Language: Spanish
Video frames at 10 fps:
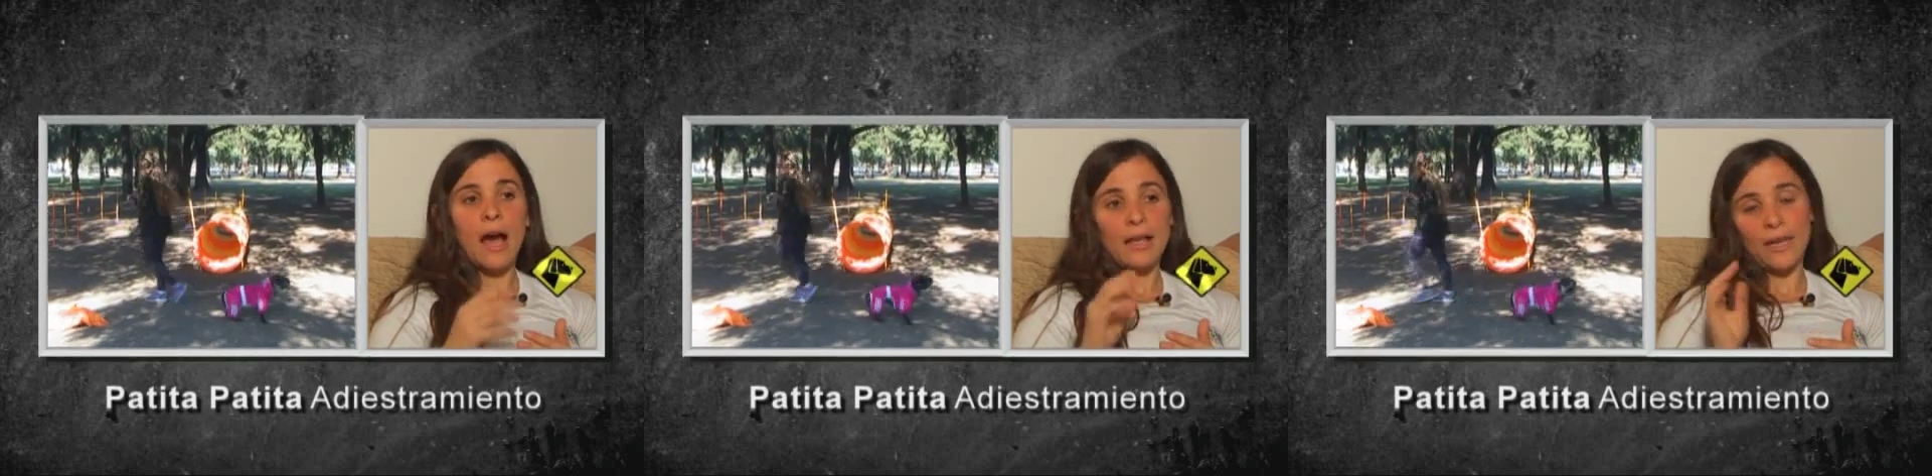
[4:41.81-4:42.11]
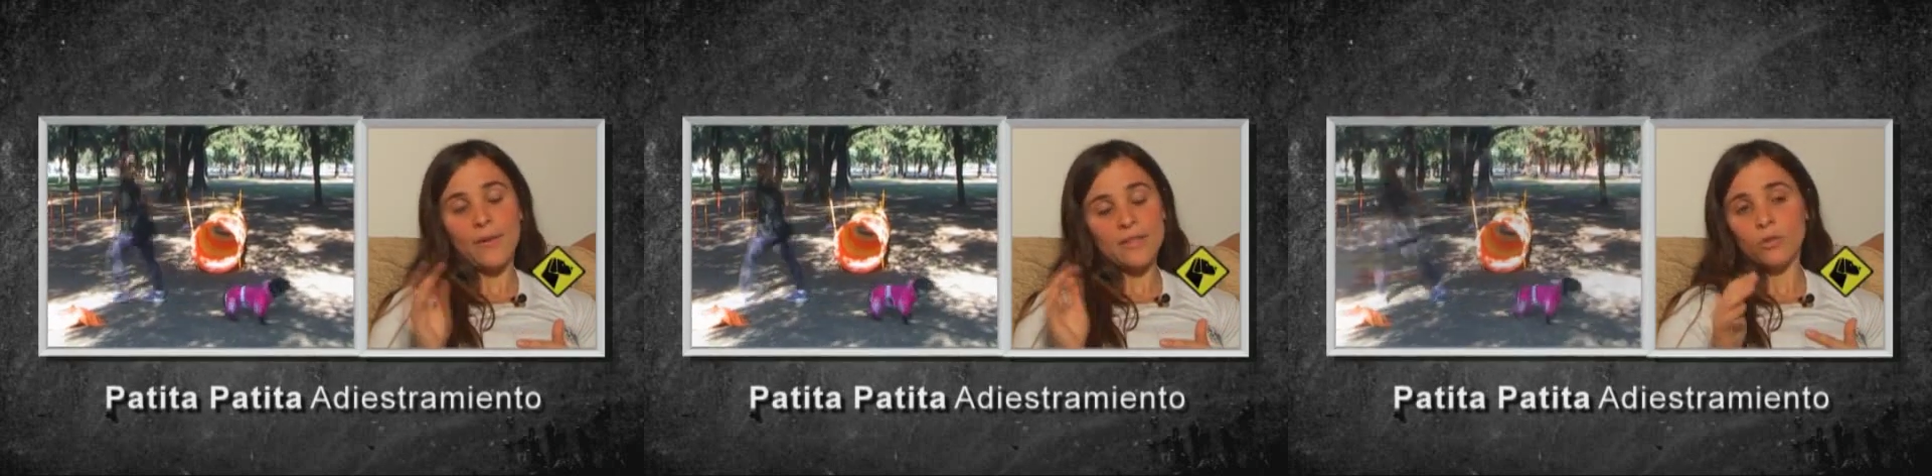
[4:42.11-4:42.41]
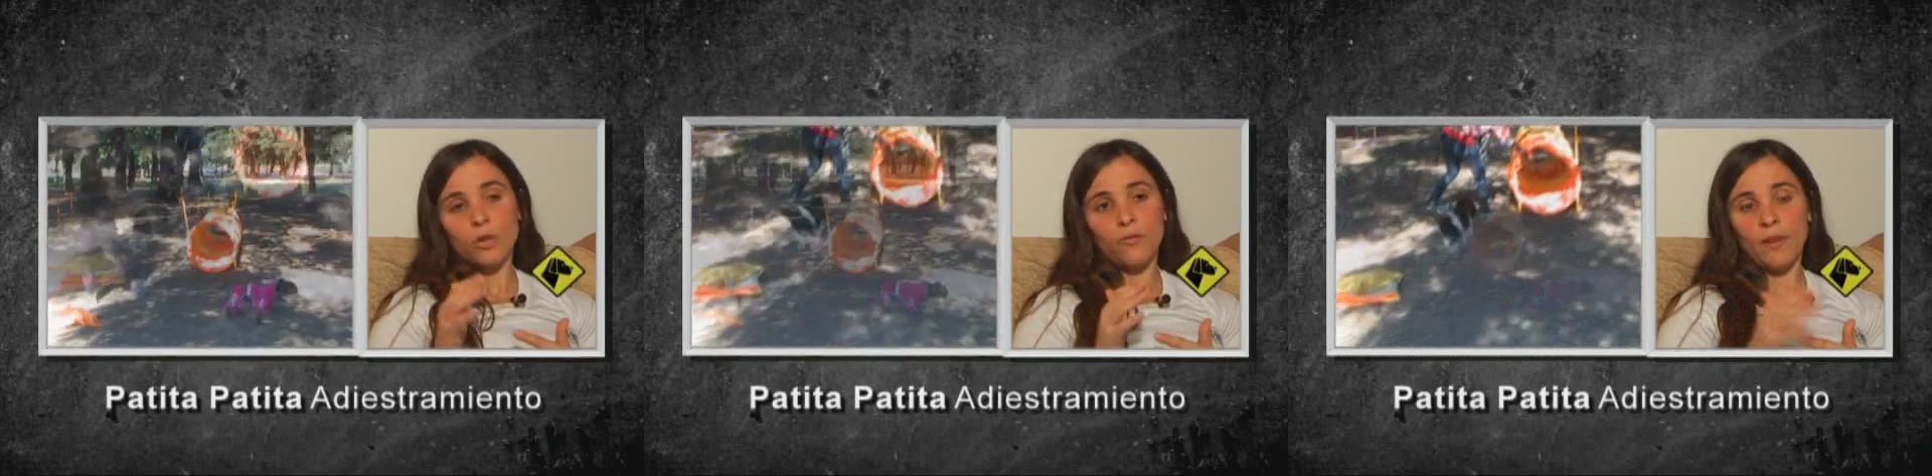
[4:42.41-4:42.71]

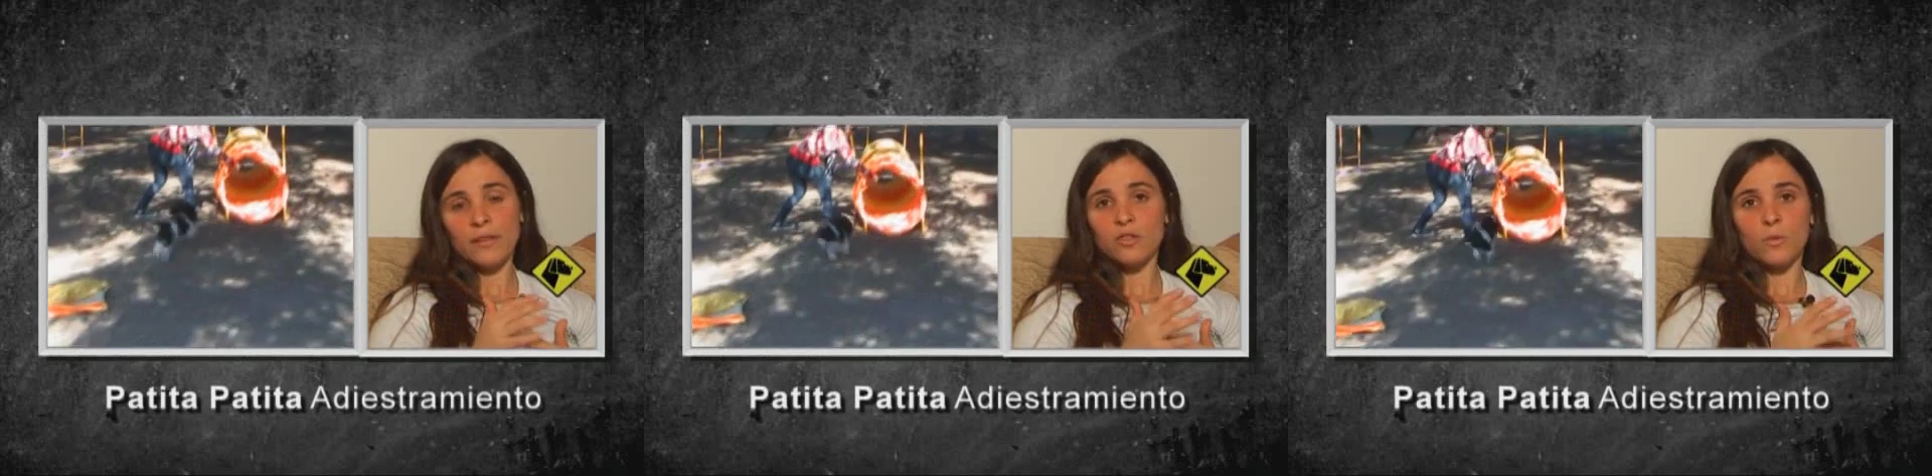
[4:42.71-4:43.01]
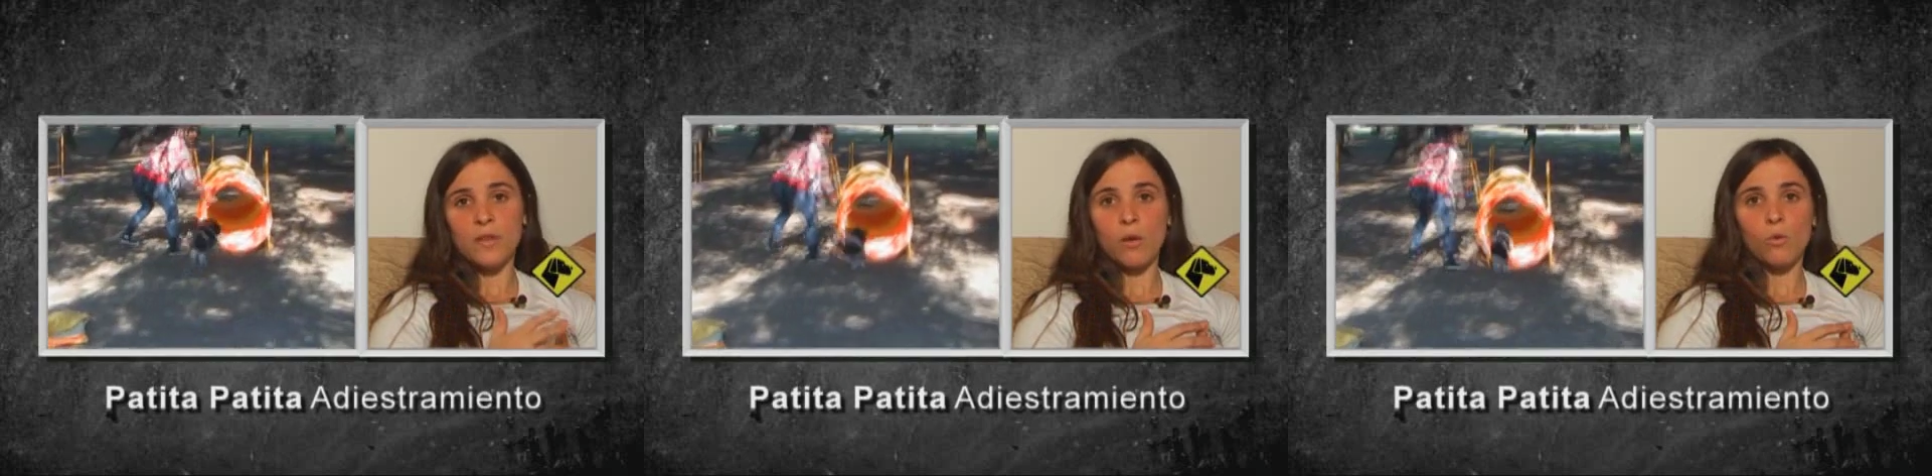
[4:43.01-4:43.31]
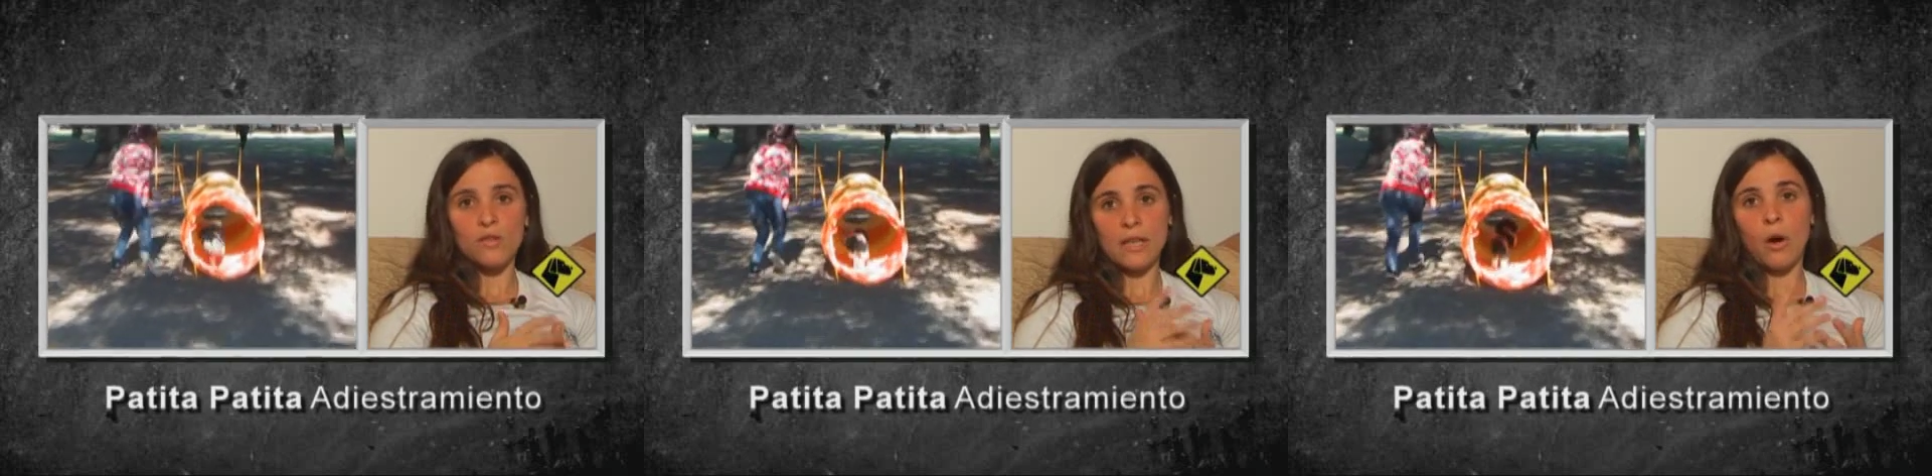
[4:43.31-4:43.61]
atravesando diferentes obstáculos